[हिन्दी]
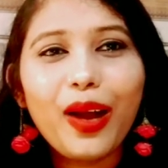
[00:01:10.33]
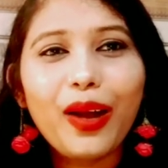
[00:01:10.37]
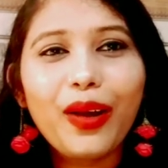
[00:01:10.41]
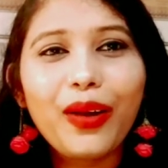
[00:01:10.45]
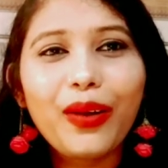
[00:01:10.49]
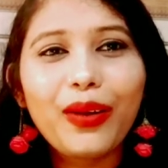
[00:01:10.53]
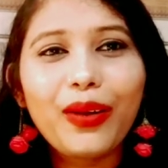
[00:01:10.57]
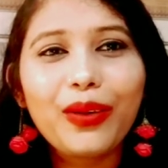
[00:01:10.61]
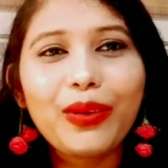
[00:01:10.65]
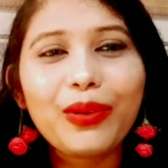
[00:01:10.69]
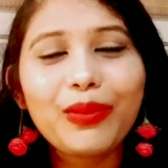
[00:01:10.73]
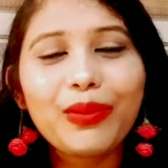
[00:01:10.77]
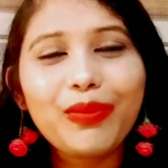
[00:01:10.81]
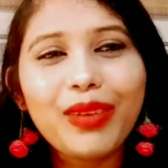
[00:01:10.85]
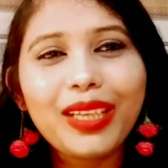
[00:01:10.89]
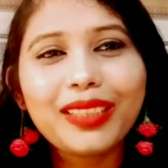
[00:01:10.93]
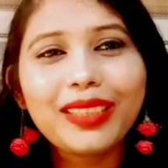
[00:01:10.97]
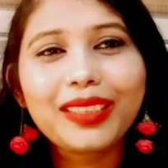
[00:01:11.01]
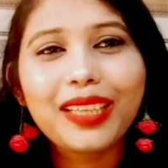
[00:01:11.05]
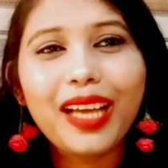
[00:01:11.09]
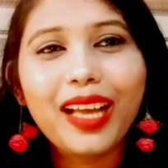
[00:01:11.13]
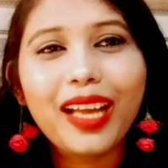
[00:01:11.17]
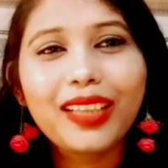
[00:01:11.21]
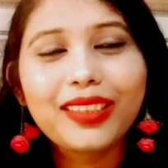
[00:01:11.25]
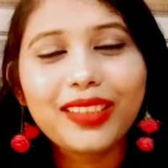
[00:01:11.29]
और मैं
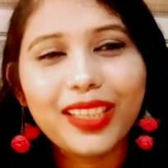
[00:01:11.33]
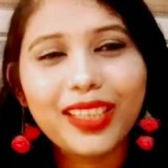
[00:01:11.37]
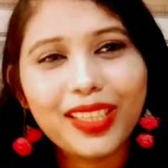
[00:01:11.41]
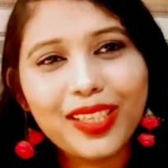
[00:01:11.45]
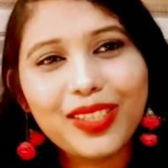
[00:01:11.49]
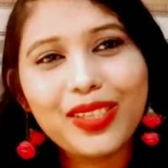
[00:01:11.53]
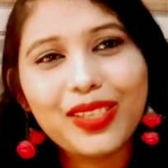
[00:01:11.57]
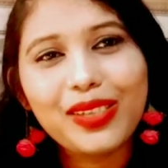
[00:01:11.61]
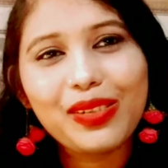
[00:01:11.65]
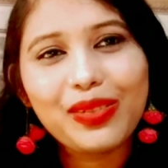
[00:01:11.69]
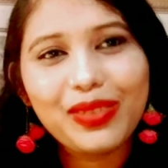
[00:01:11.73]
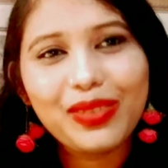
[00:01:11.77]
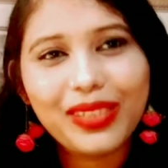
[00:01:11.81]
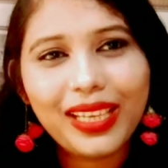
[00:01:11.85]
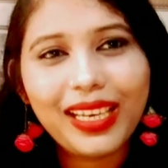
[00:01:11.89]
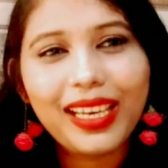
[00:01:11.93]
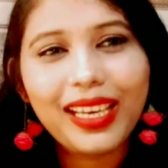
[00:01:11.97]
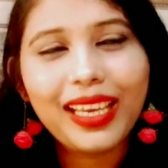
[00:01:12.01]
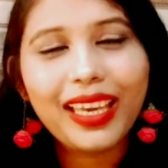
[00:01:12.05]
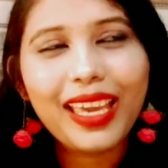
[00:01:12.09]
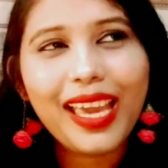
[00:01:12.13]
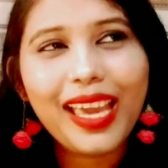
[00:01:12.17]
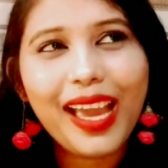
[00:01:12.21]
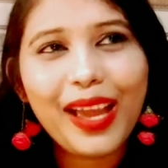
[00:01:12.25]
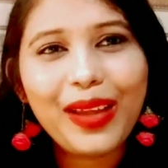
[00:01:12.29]
इसका अच्छा सा सोलूशन
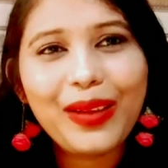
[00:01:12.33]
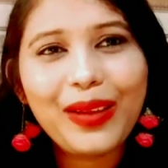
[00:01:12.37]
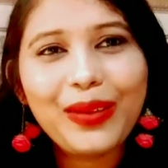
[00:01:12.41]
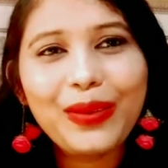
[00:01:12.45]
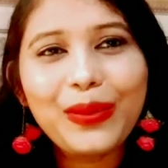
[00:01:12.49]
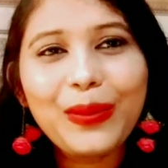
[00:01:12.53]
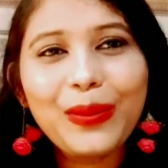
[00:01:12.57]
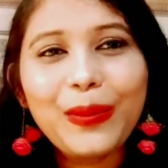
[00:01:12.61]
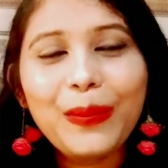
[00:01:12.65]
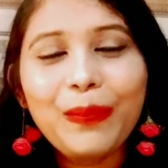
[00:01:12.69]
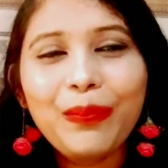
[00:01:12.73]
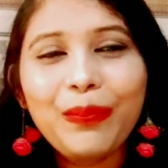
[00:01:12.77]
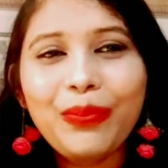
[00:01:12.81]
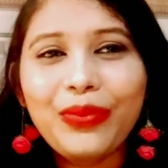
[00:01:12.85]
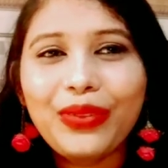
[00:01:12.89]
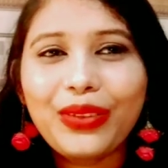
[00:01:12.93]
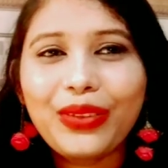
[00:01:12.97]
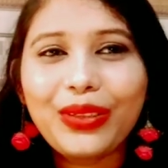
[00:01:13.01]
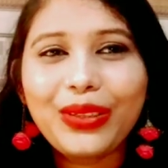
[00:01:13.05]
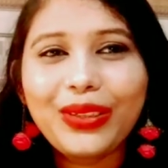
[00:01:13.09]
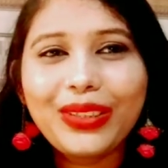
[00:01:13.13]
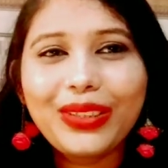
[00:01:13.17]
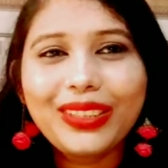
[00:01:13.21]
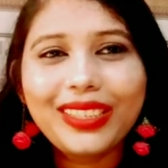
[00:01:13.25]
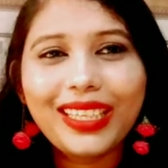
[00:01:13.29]
लेके आई हूँ
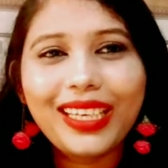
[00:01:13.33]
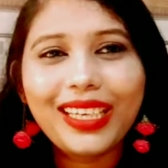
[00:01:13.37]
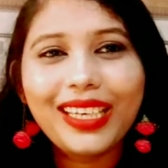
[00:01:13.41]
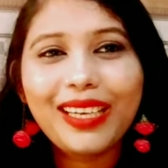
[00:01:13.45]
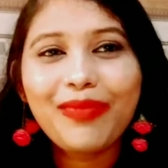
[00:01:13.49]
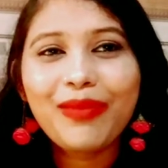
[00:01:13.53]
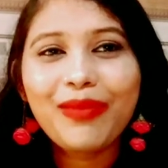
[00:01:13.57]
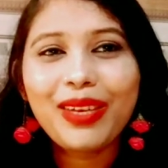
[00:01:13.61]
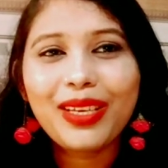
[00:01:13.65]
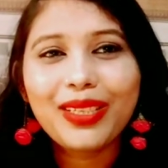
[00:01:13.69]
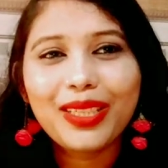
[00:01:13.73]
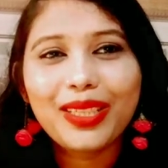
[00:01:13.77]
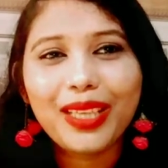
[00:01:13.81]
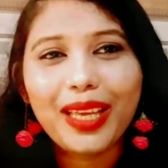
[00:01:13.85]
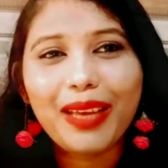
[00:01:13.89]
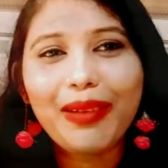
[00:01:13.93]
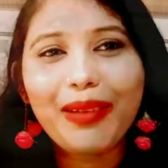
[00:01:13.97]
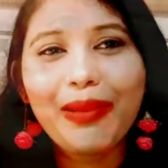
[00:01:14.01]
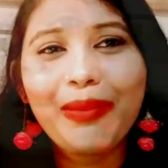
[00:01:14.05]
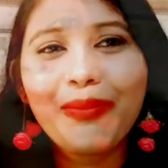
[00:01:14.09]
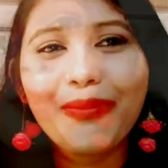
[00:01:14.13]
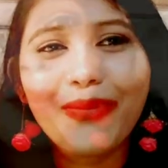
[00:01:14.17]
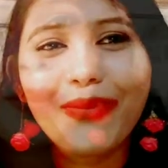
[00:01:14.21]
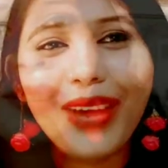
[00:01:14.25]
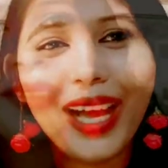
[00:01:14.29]
तो चलिए मैं इसके
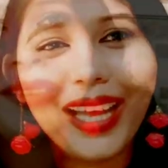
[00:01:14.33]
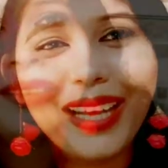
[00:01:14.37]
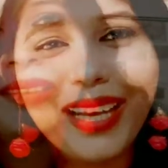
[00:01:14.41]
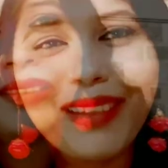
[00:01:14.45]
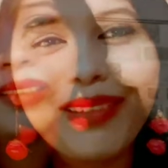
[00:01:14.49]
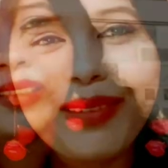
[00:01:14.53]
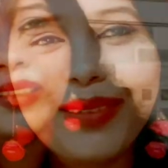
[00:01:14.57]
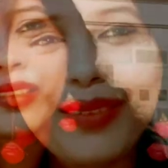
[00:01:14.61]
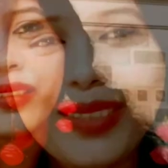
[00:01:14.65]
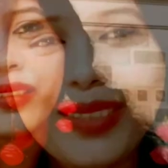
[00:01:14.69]
बारे में